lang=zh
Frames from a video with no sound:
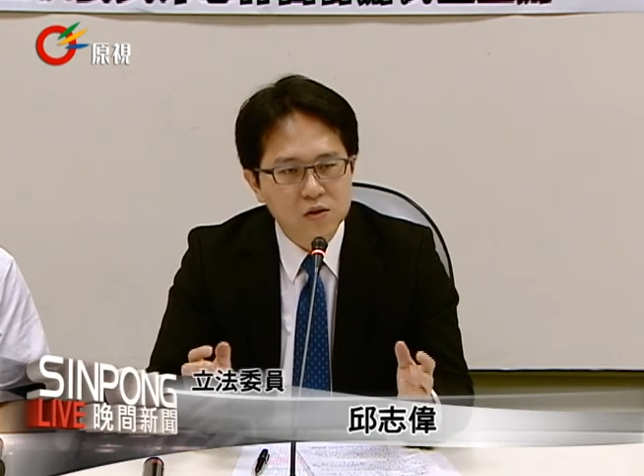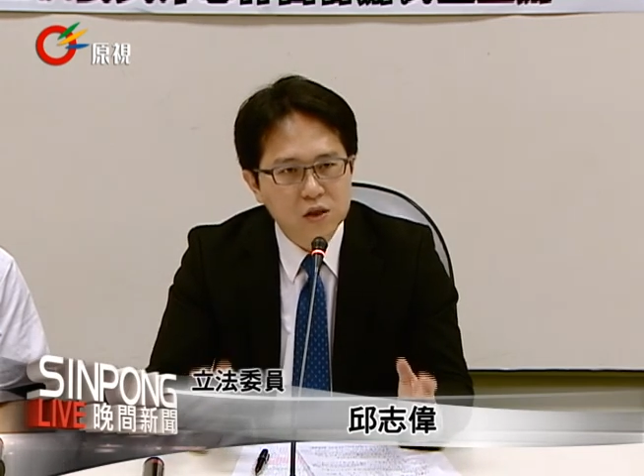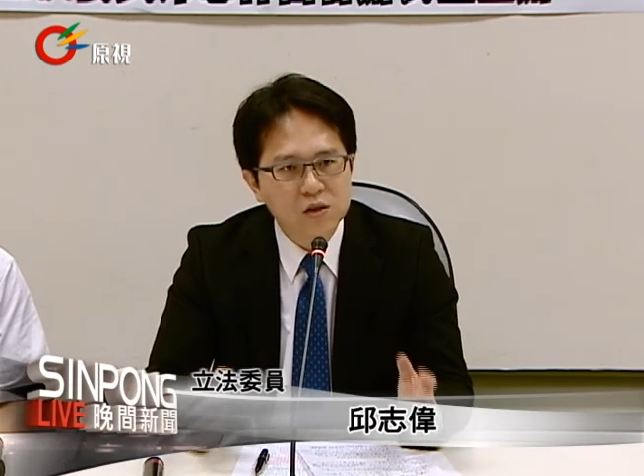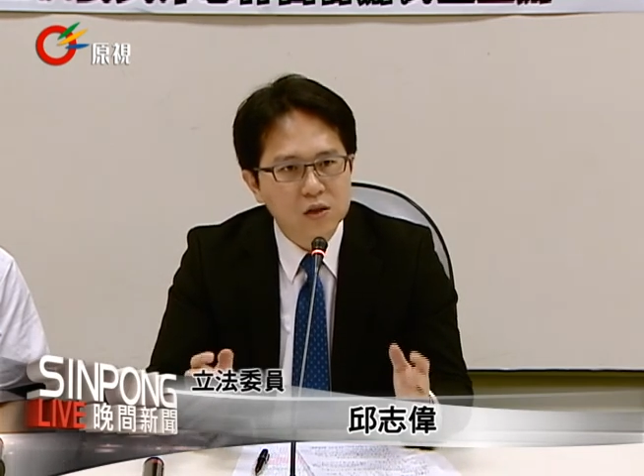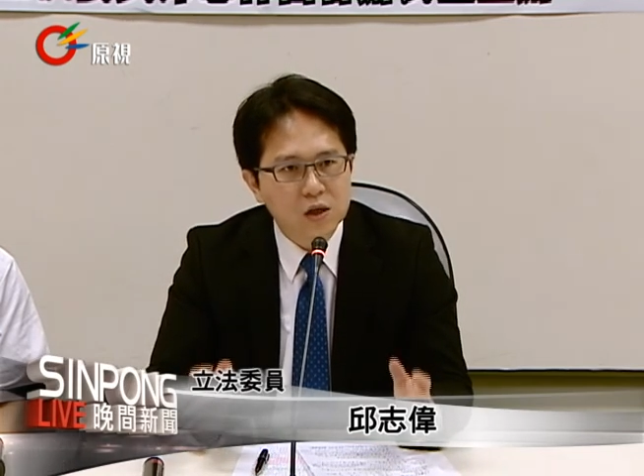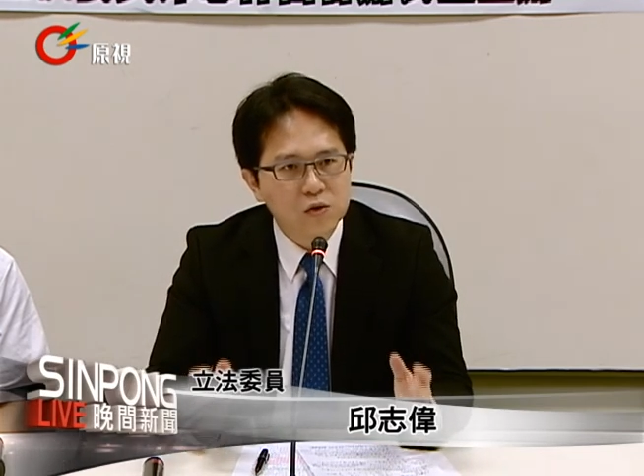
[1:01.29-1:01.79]

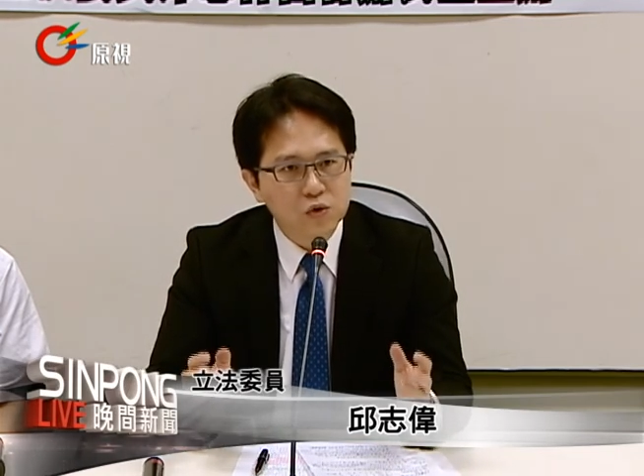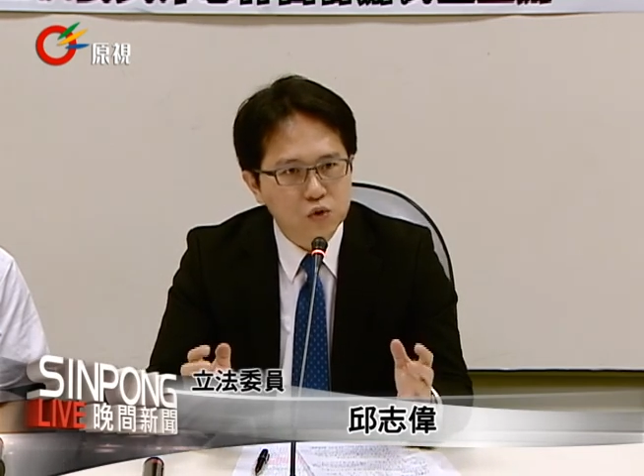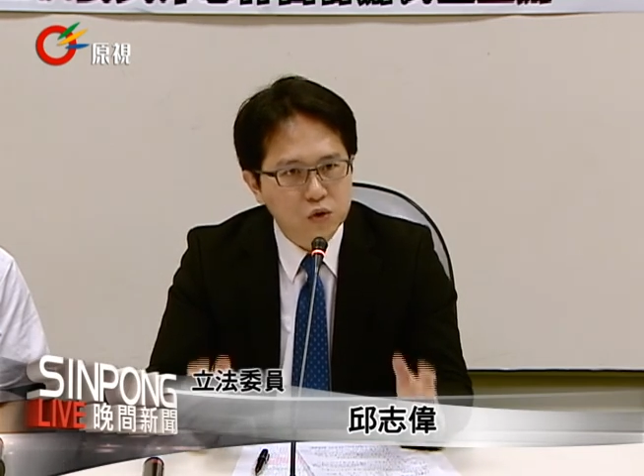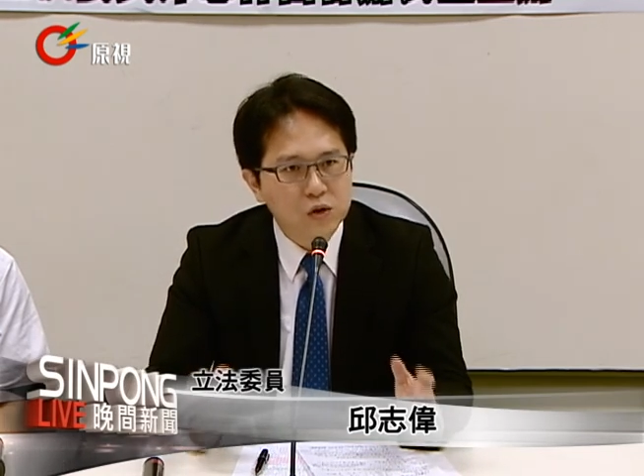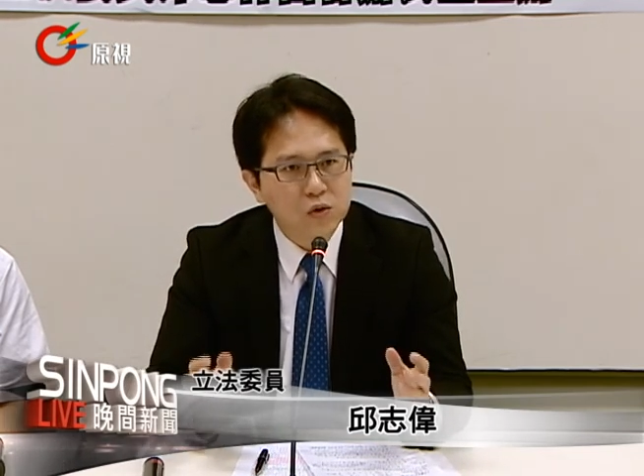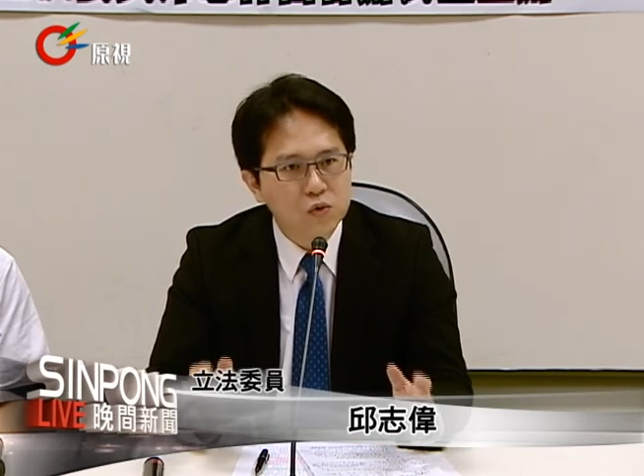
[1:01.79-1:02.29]
牵涉到
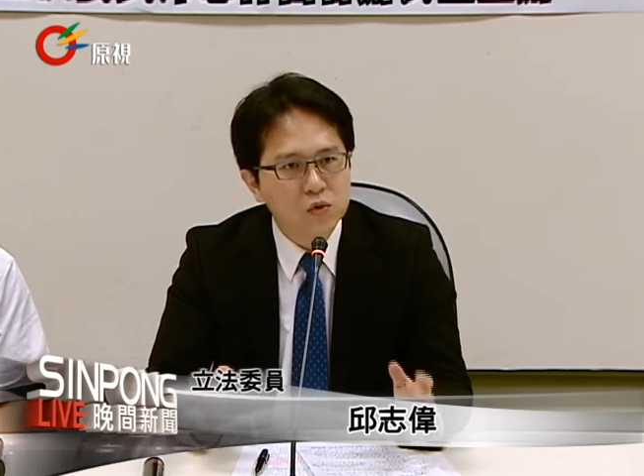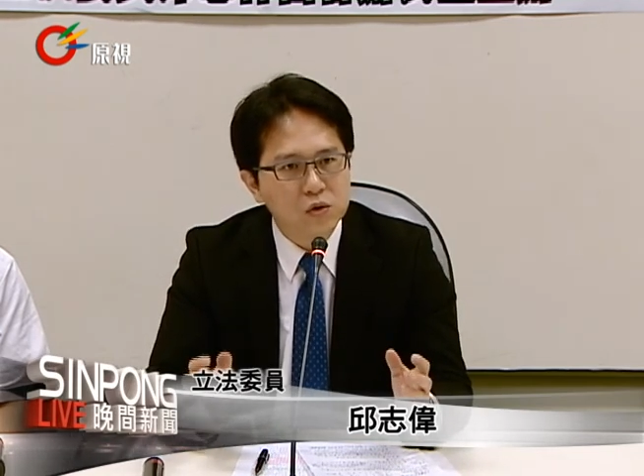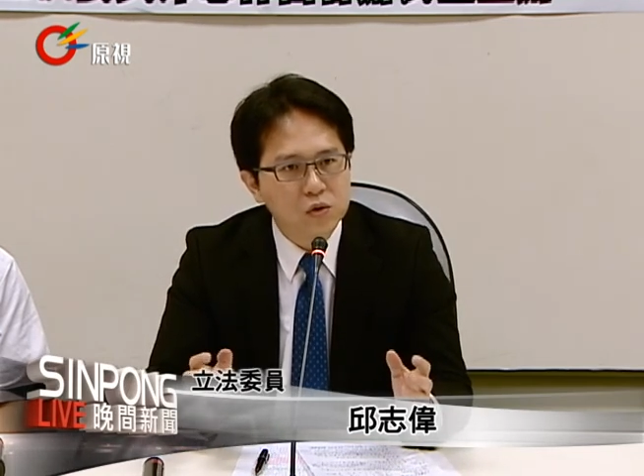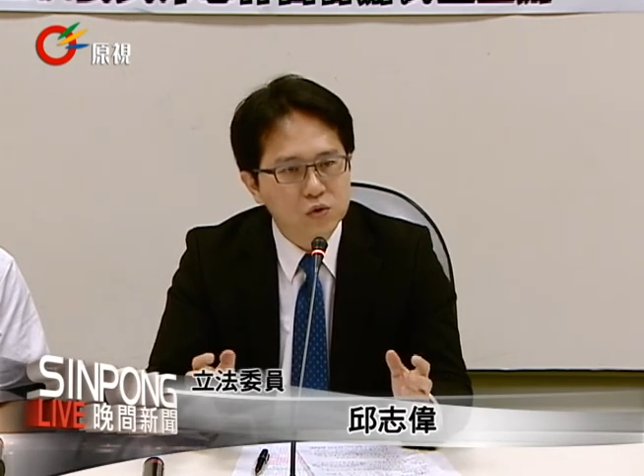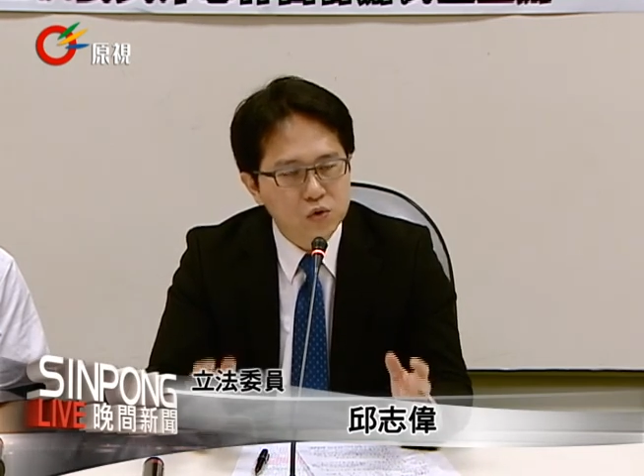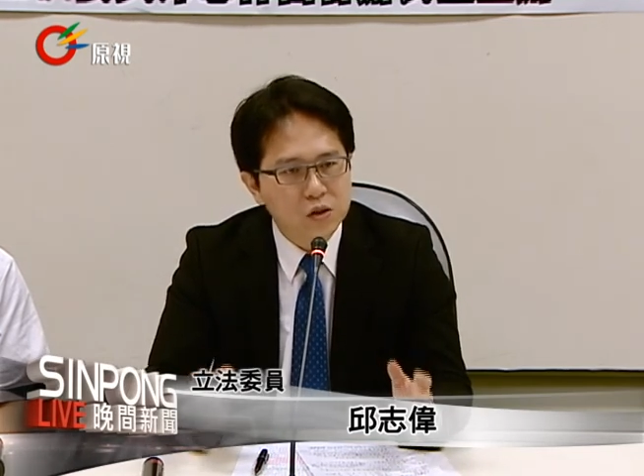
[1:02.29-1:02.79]
全
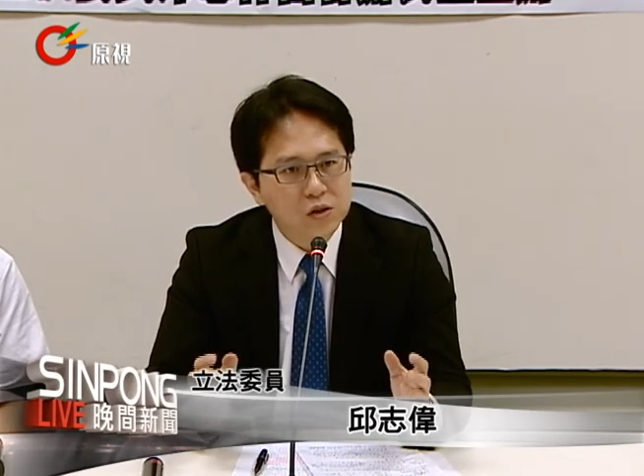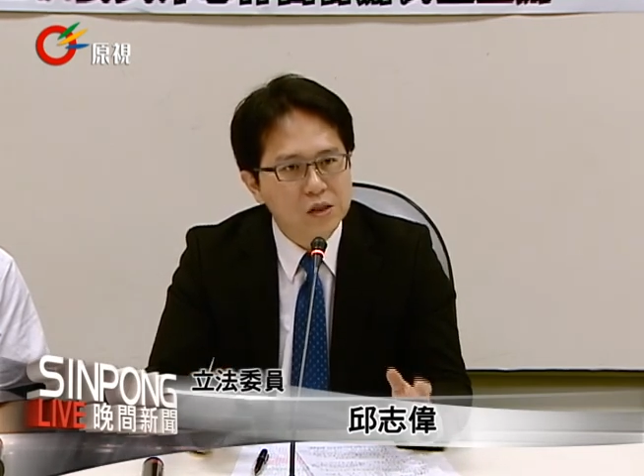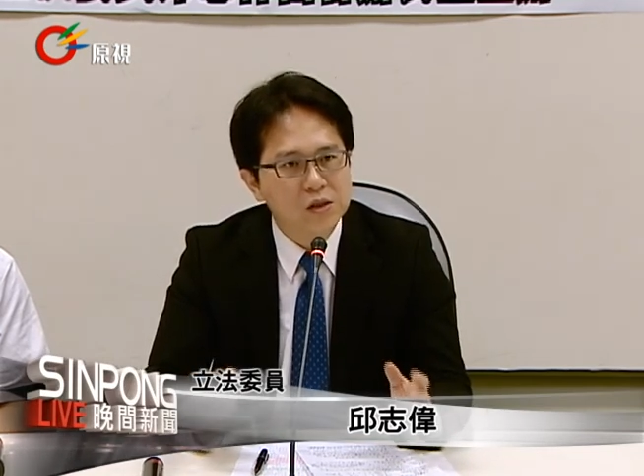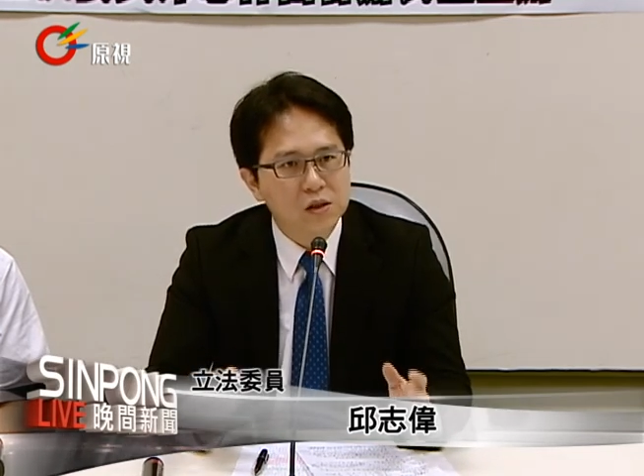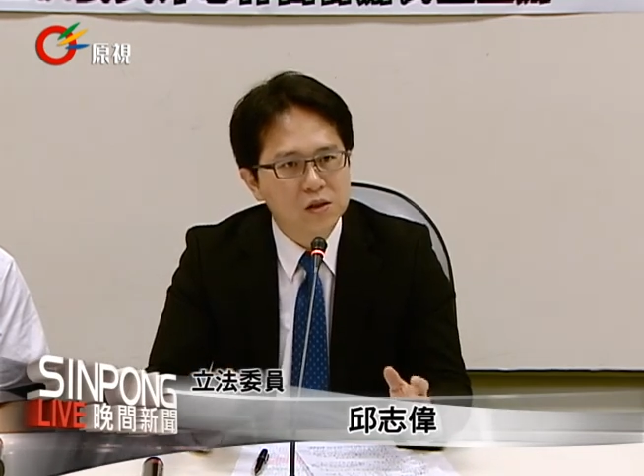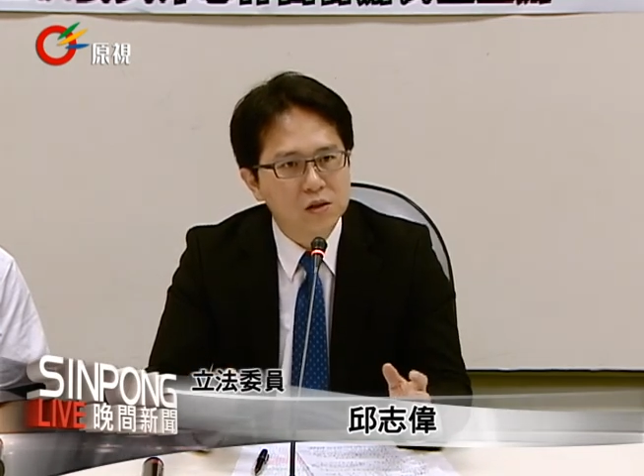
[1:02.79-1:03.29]
国学
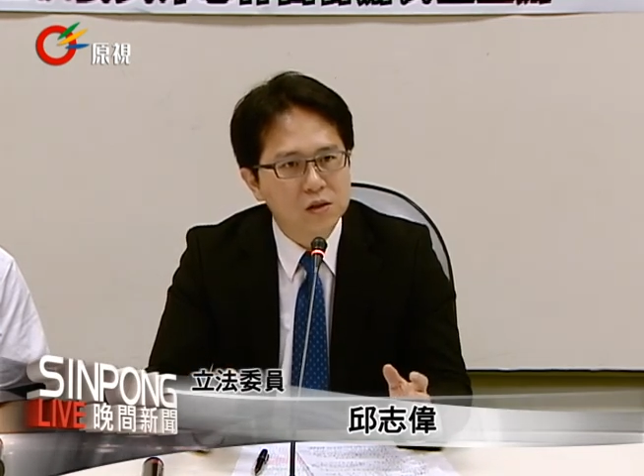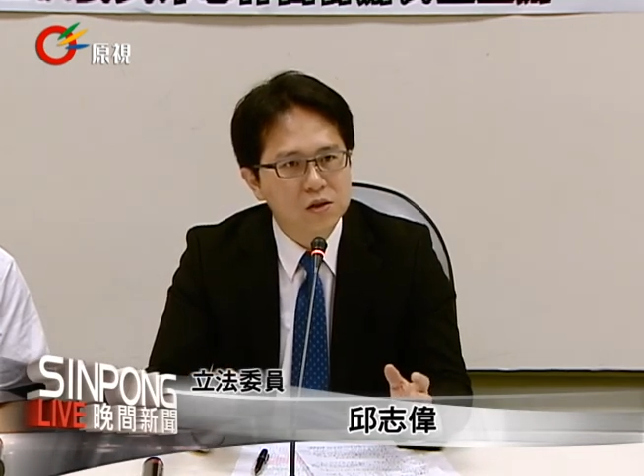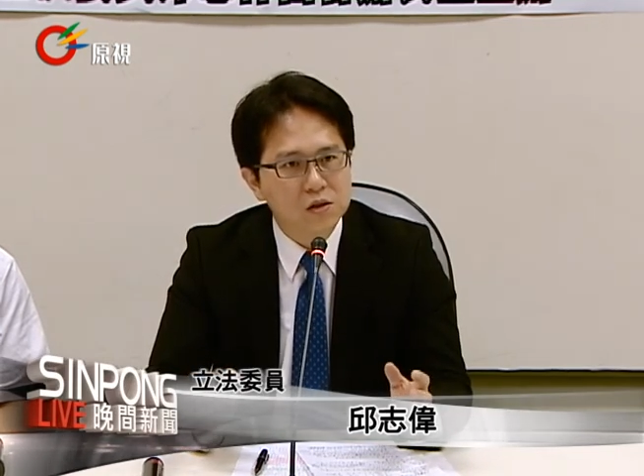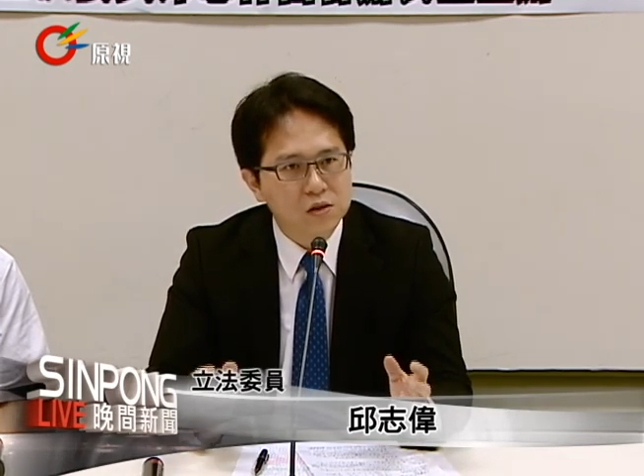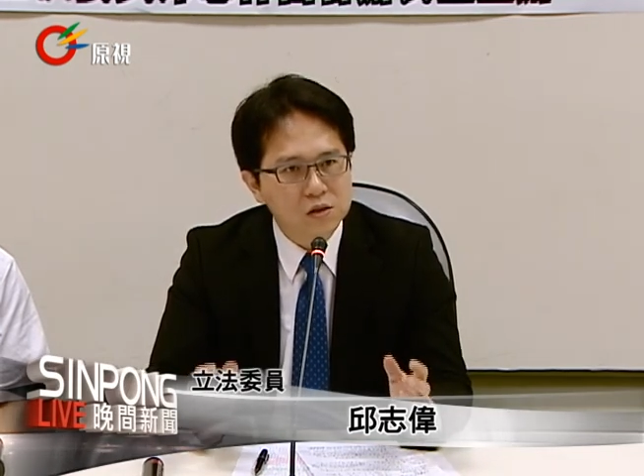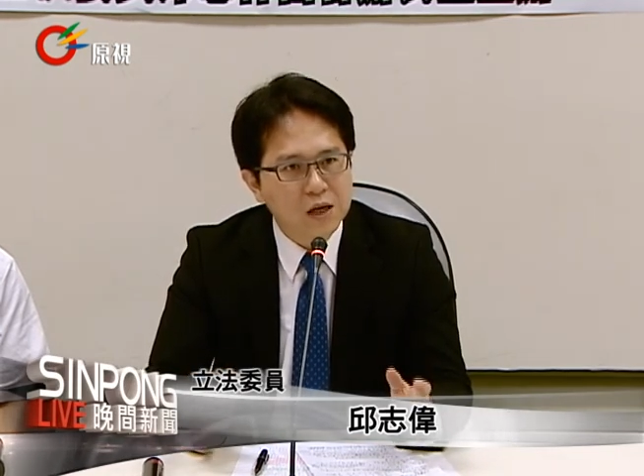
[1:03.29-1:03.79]
生的这
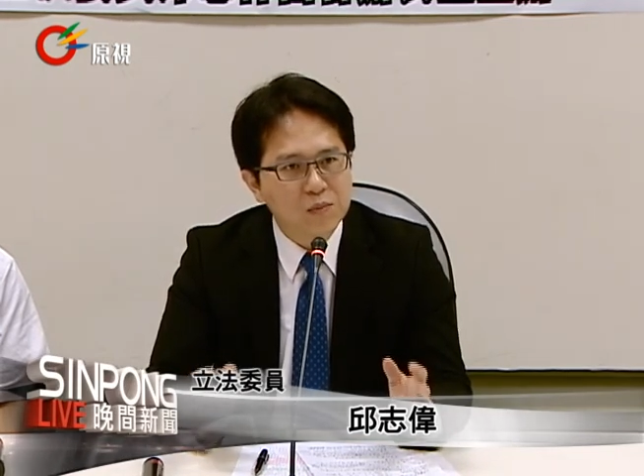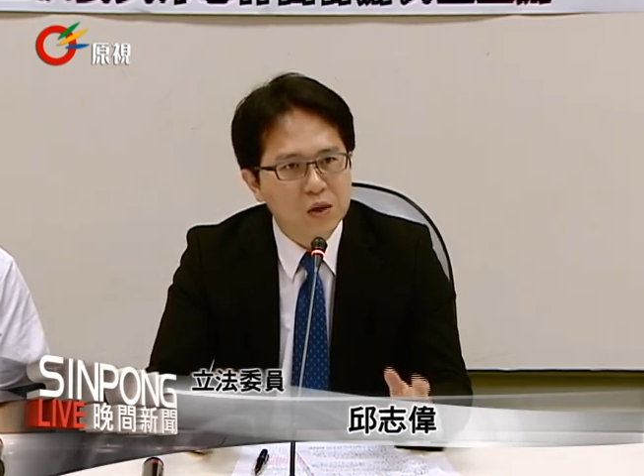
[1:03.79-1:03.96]
个十三